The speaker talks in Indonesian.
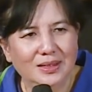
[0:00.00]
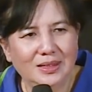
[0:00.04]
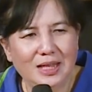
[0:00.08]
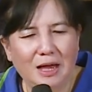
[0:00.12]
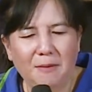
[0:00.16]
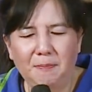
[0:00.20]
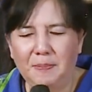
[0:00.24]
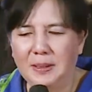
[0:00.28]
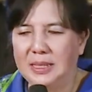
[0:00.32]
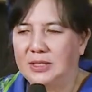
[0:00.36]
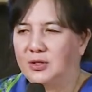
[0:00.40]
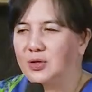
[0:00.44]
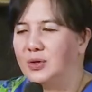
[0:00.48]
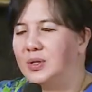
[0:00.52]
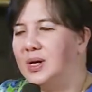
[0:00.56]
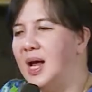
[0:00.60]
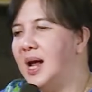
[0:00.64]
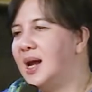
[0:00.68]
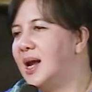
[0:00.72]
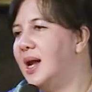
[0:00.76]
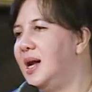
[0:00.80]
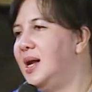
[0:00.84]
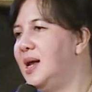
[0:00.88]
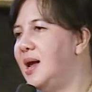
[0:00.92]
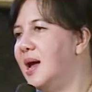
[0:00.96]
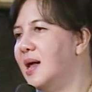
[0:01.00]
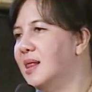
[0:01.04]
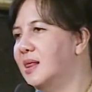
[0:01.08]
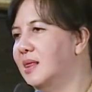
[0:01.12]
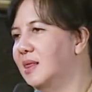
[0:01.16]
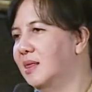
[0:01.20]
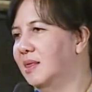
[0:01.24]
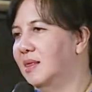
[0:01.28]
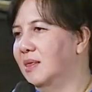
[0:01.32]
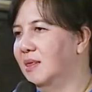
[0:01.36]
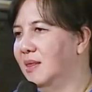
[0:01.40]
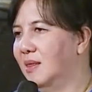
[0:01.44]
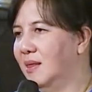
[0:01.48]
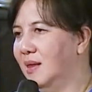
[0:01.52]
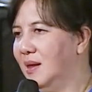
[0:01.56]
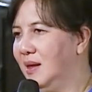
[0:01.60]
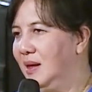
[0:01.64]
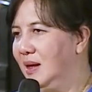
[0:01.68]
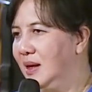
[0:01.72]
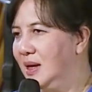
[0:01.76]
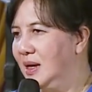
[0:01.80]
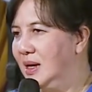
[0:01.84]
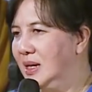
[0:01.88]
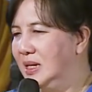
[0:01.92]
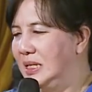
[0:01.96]
Tapi saudara lihat
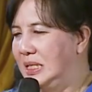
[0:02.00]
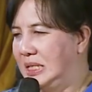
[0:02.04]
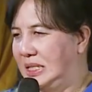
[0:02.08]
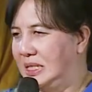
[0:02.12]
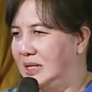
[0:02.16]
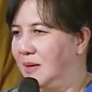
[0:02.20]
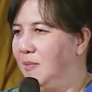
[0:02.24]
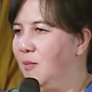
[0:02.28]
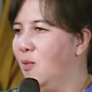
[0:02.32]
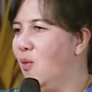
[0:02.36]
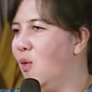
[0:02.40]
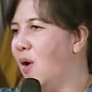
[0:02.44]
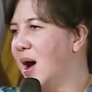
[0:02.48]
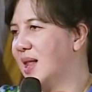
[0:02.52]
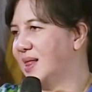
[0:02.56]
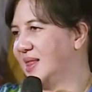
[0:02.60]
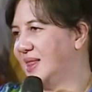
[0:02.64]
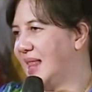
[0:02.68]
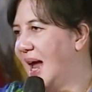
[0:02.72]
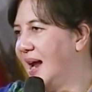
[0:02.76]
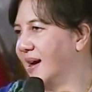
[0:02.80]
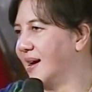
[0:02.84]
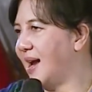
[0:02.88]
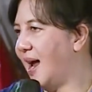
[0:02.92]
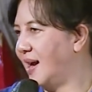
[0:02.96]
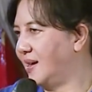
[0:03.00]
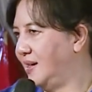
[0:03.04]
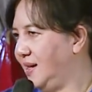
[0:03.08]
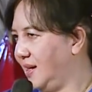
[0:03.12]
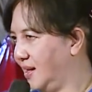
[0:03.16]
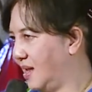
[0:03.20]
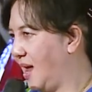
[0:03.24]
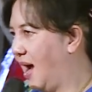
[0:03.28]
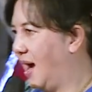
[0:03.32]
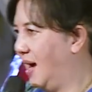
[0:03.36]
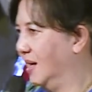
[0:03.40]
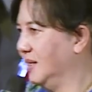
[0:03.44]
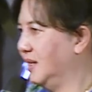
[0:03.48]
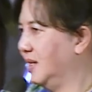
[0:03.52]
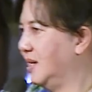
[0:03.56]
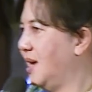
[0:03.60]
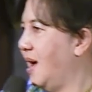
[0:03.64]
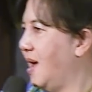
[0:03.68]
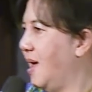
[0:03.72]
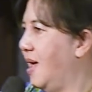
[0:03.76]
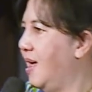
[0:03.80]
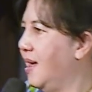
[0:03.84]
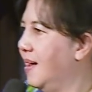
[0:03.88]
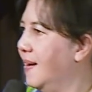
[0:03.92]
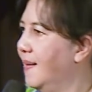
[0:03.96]
semua tanah di tangan
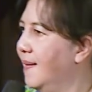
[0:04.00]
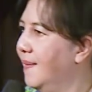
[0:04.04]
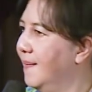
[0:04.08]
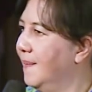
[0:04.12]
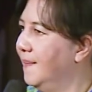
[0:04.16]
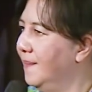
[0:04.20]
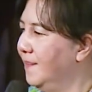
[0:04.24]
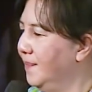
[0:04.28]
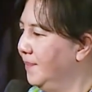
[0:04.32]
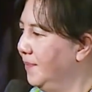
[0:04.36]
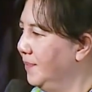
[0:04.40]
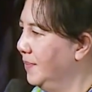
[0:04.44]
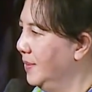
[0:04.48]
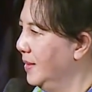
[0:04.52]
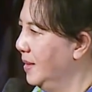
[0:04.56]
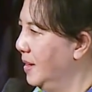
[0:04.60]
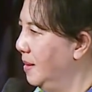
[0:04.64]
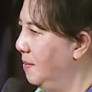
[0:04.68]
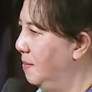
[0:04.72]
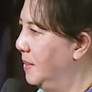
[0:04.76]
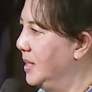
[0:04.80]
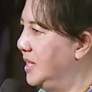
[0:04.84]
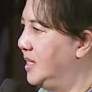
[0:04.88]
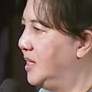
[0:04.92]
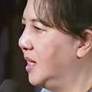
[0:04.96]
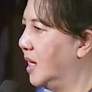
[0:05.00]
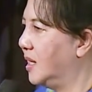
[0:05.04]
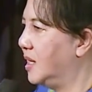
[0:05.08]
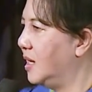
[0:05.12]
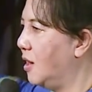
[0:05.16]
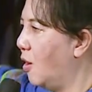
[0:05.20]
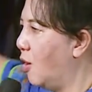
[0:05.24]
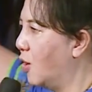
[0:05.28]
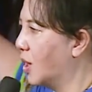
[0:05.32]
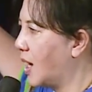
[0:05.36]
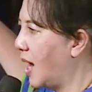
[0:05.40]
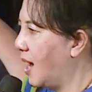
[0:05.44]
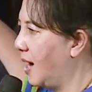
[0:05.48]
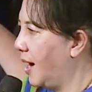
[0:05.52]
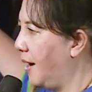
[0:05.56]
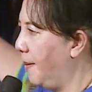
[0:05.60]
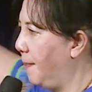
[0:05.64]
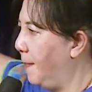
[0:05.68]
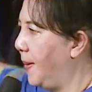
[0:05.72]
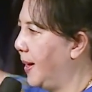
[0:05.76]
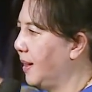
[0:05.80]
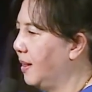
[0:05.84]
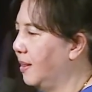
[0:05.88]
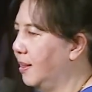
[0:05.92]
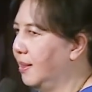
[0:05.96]
saya menjadi orang
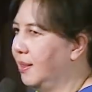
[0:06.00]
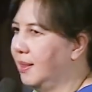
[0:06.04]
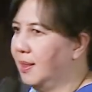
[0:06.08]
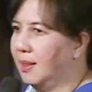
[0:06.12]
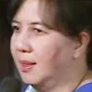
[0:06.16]
hebat.